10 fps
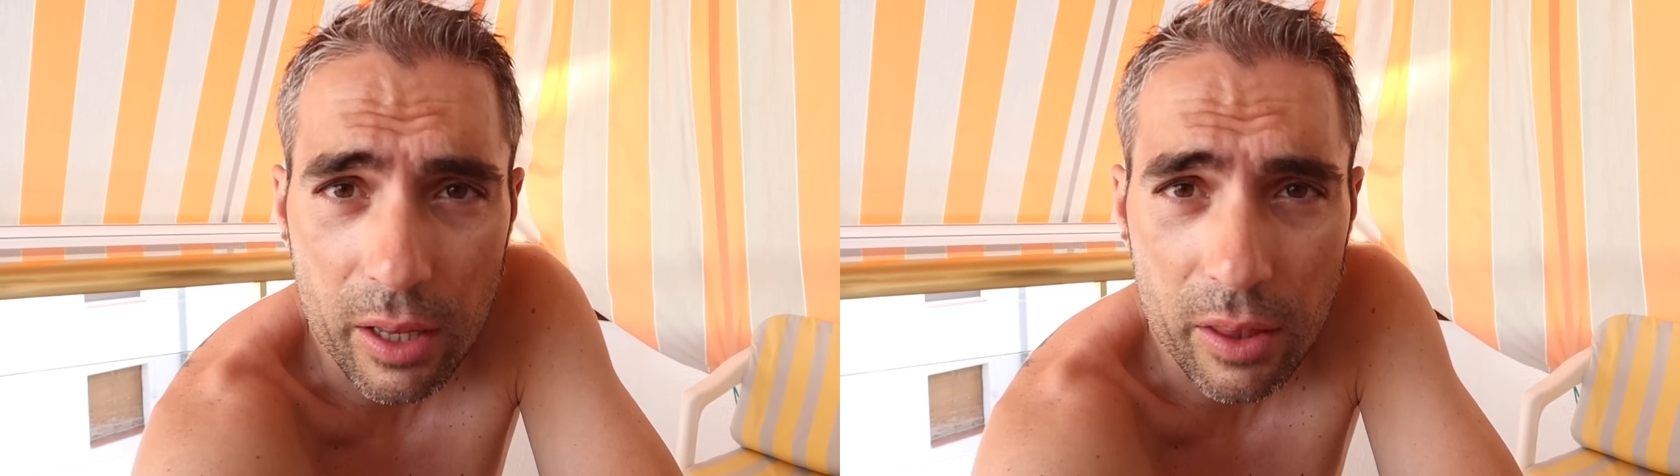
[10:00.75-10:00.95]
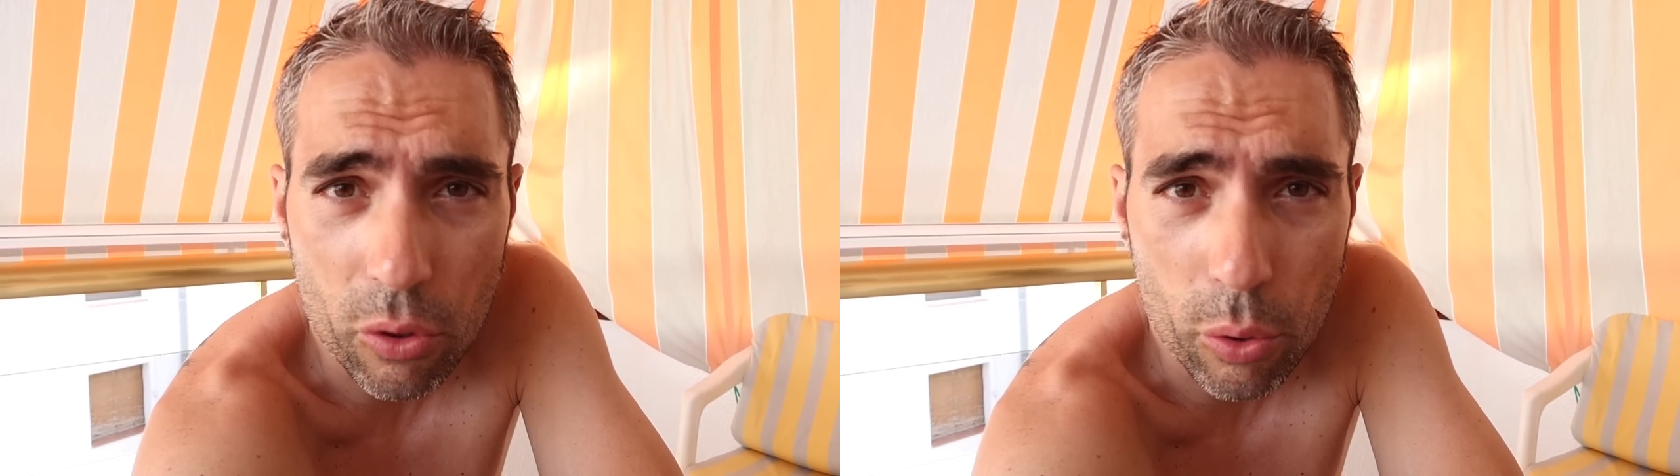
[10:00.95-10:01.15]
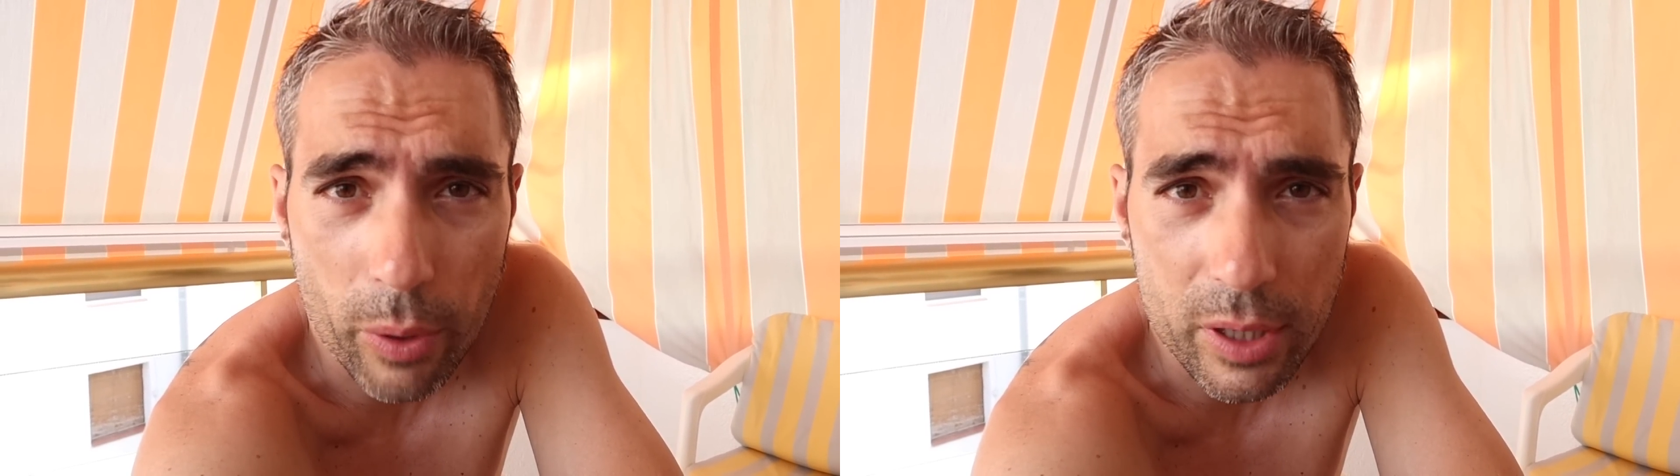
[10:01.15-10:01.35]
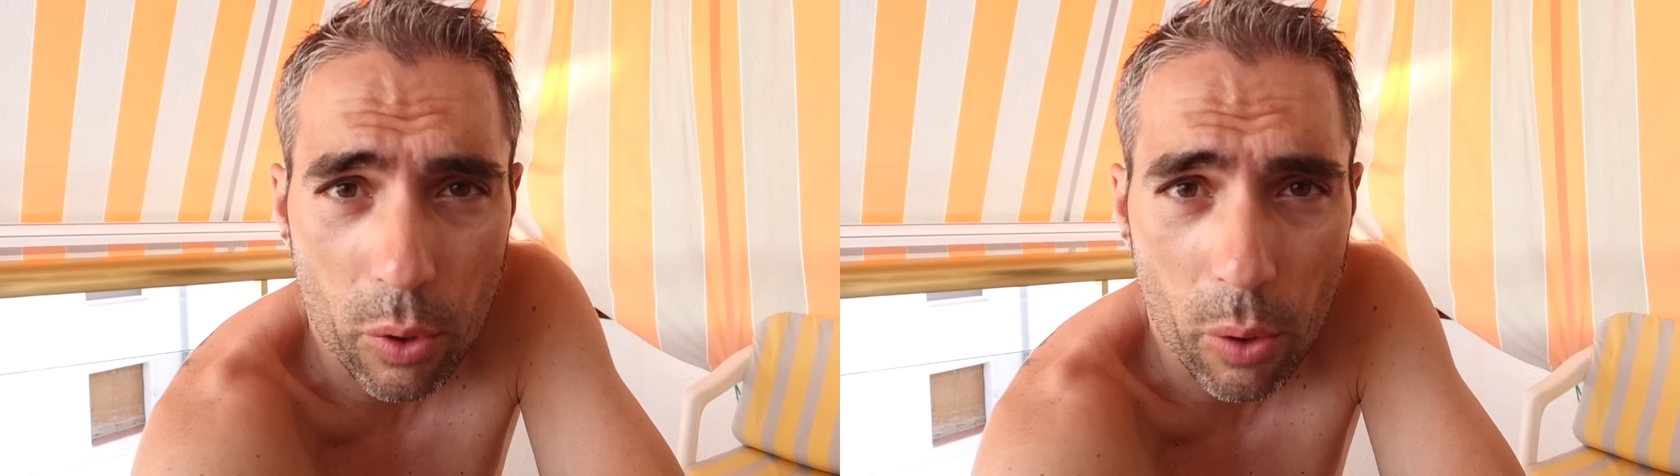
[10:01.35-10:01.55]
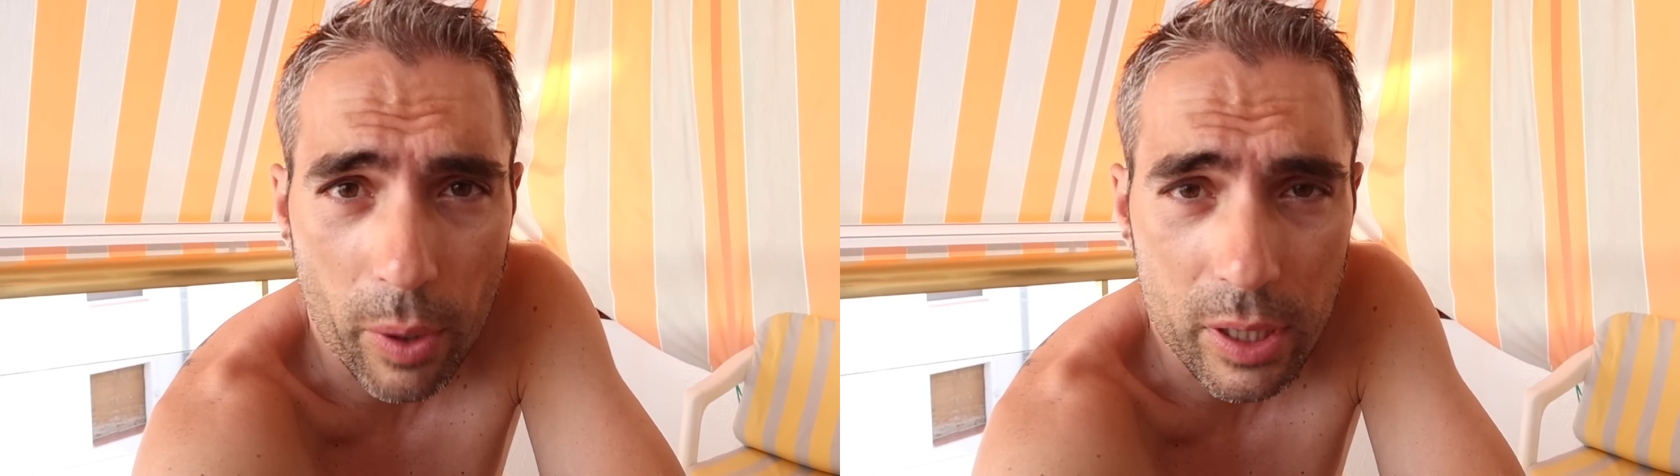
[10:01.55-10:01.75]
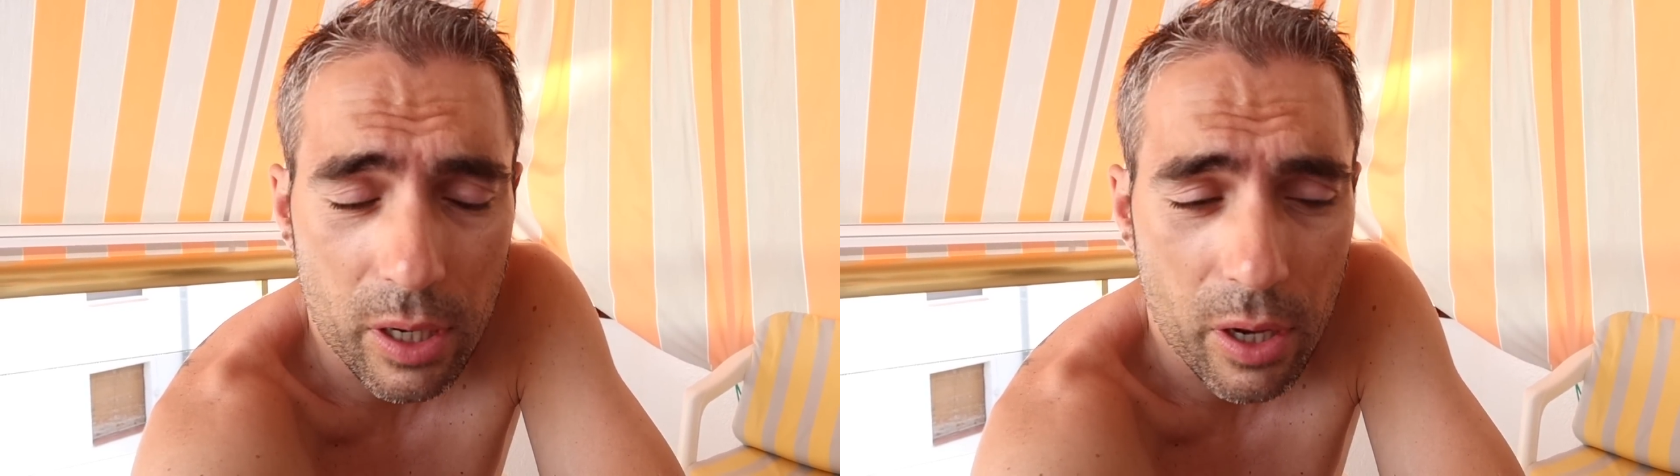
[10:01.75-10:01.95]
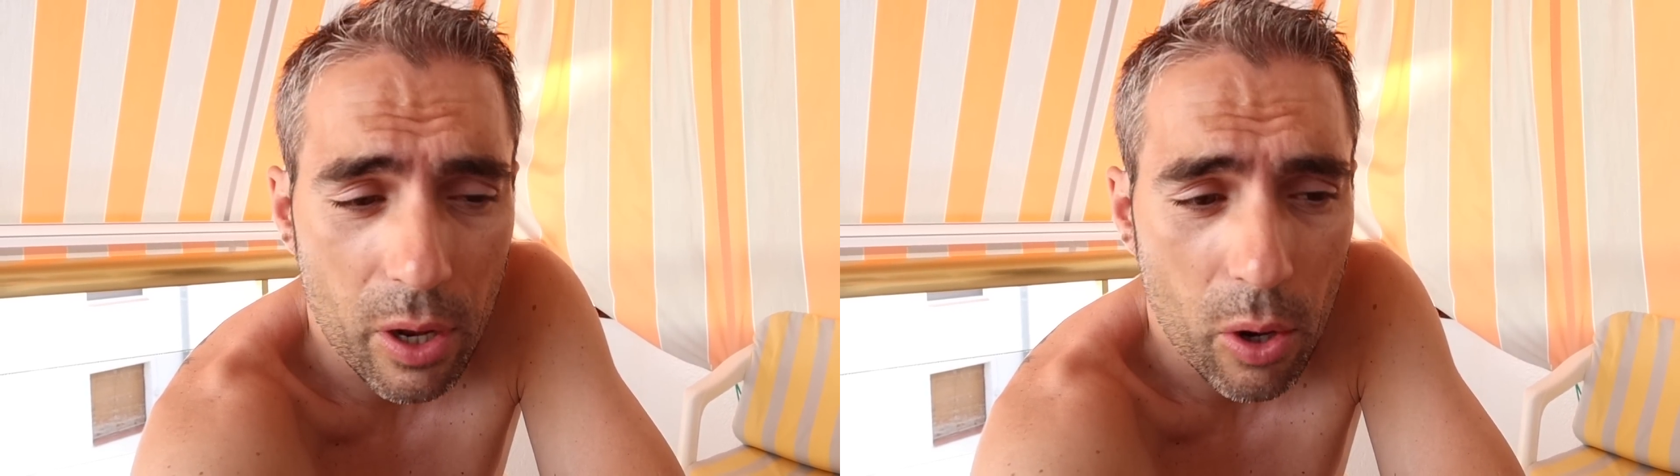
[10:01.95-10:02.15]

haciendo nuevas pruebas